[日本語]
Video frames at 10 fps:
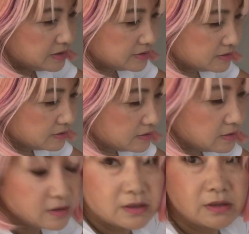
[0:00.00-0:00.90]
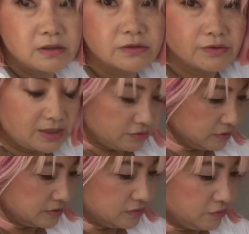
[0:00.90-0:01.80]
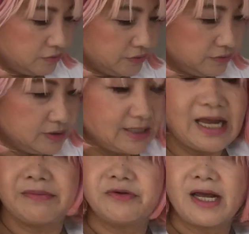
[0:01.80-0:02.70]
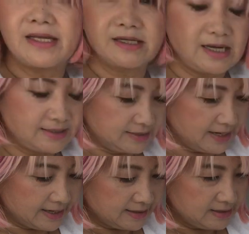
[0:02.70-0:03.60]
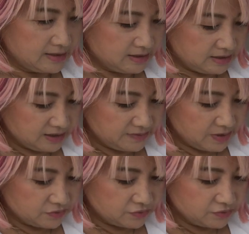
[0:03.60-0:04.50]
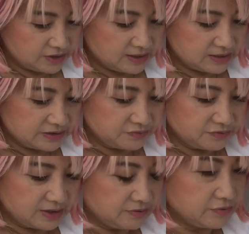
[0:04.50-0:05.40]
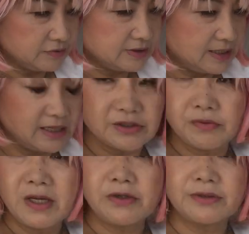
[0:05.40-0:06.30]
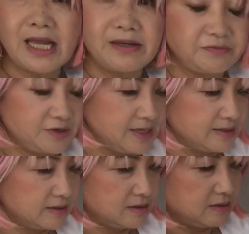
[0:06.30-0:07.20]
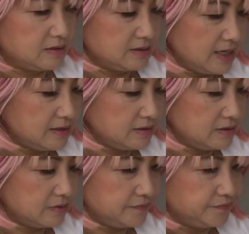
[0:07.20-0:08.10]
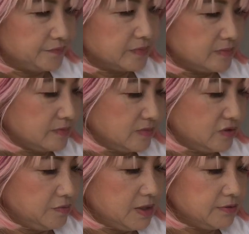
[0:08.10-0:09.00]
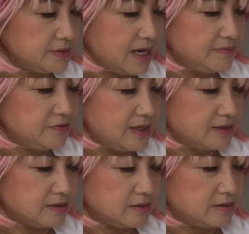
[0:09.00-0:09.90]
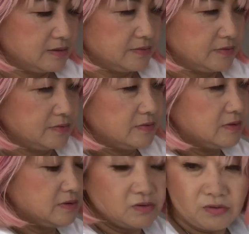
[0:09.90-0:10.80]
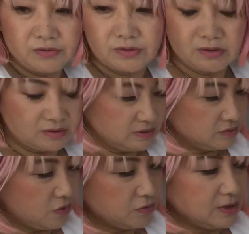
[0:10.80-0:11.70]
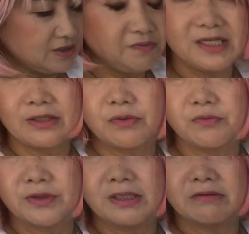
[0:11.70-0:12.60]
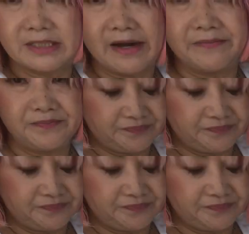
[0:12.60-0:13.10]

3つとか4つこういうふうにタイムラインがあって今ここに自分がいるとしたら夢のタイムラインえ夢のタイムラインほんここが夢だと思ってるじゃん